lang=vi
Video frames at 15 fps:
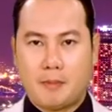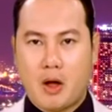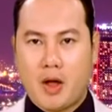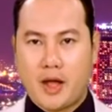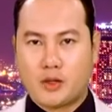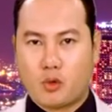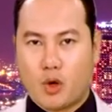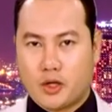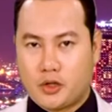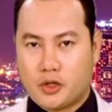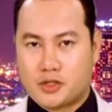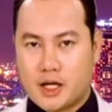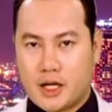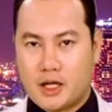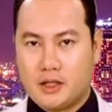bảo an toàn cho
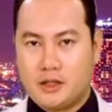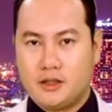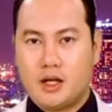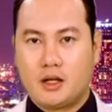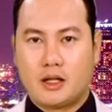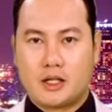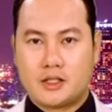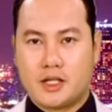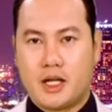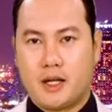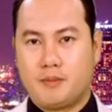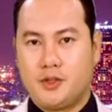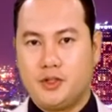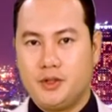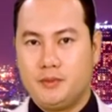trẻ, nhất là trẻ em
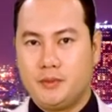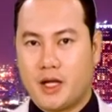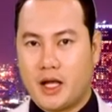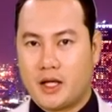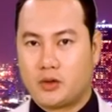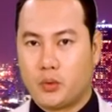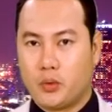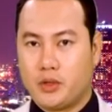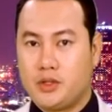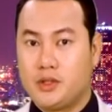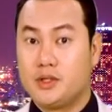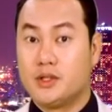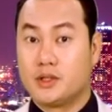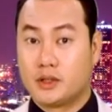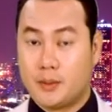dưới 12 tuổi chưa
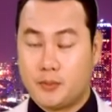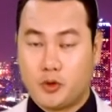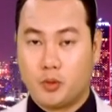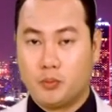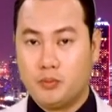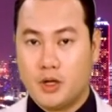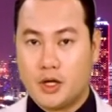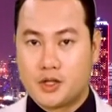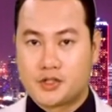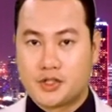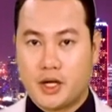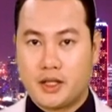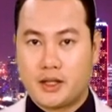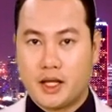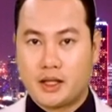được tiêm chủng, Sở
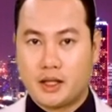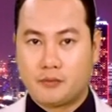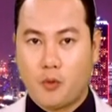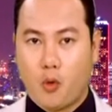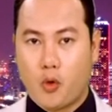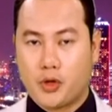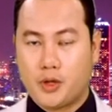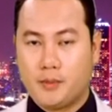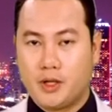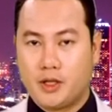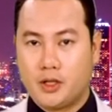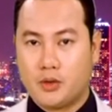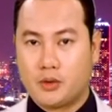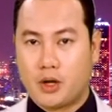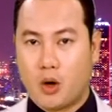Y tế thành phố Hồ Chí Minh
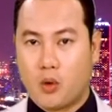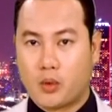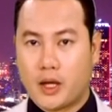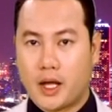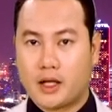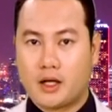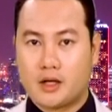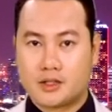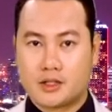yêu cầu các cơ